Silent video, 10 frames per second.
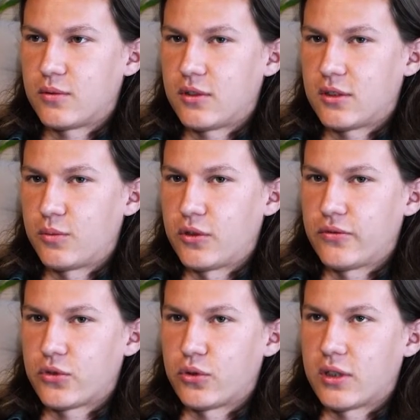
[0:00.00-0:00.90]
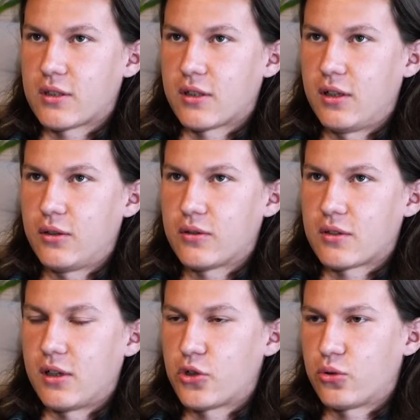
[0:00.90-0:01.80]
Это мы все и так знали,
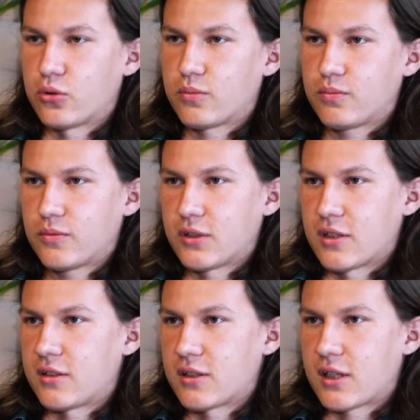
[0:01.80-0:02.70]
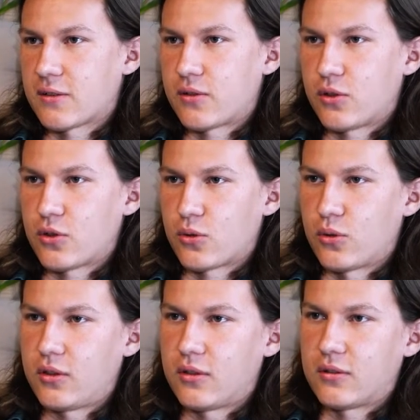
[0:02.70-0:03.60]
знали, что он классно рассказывает эти
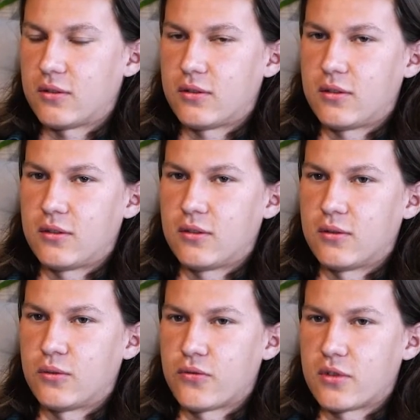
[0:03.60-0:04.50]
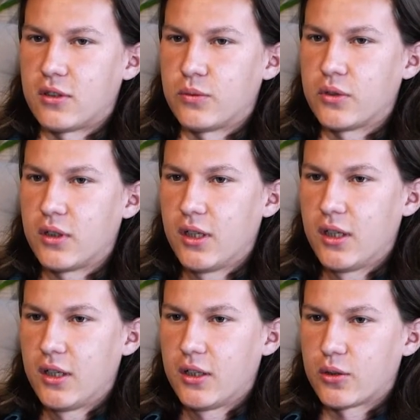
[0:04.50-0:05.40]
истории, и он в целом
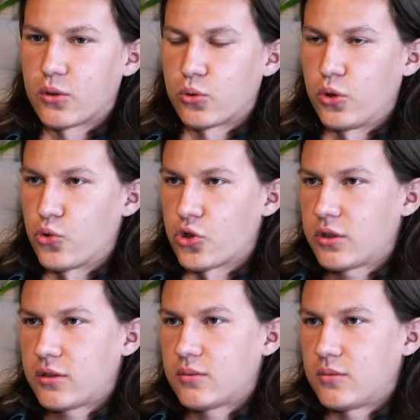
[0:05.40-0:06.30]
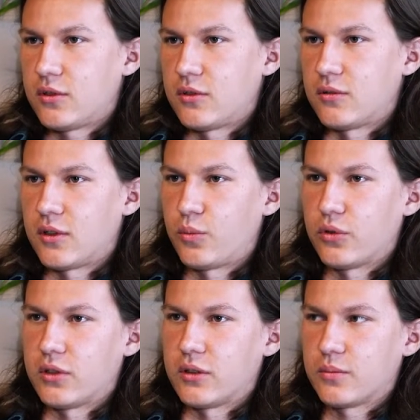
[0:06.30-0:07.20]
крутой мужик, и нам
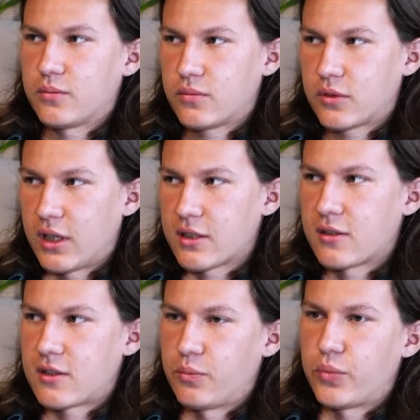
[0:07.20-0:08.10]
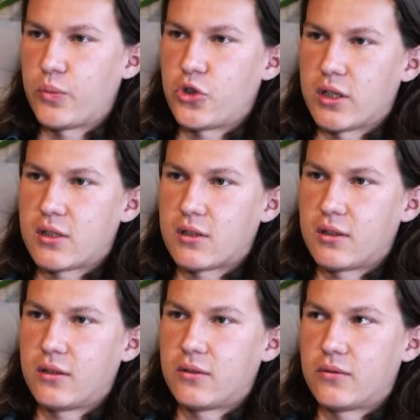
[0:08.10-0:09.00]
было классно с ним
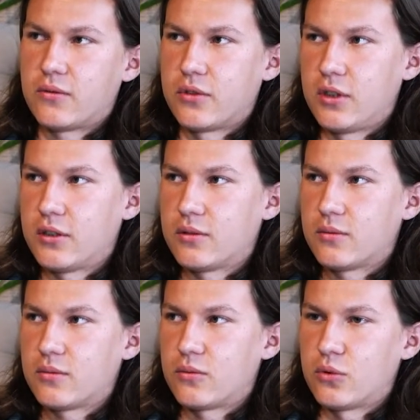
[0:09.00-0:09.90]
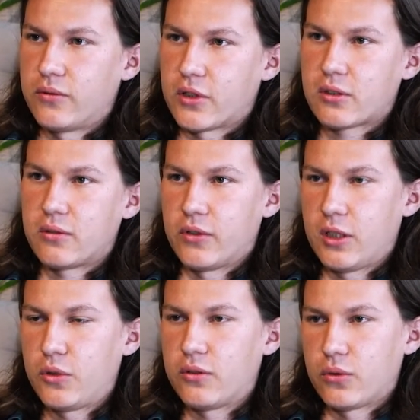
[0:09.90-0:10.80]
пообщаться вне универского
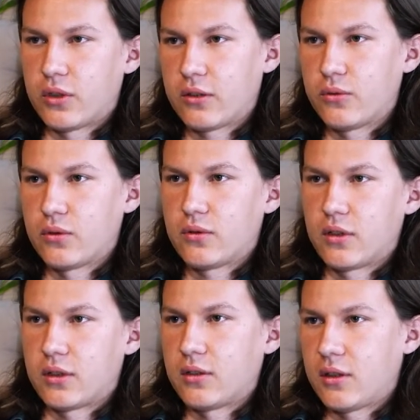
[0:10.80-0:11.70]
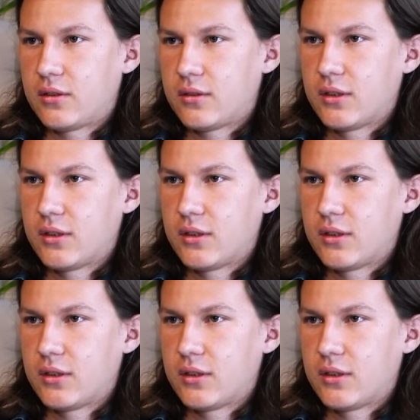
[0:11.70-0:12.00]
времени, вот так вот тет-а-тет. -а -тет.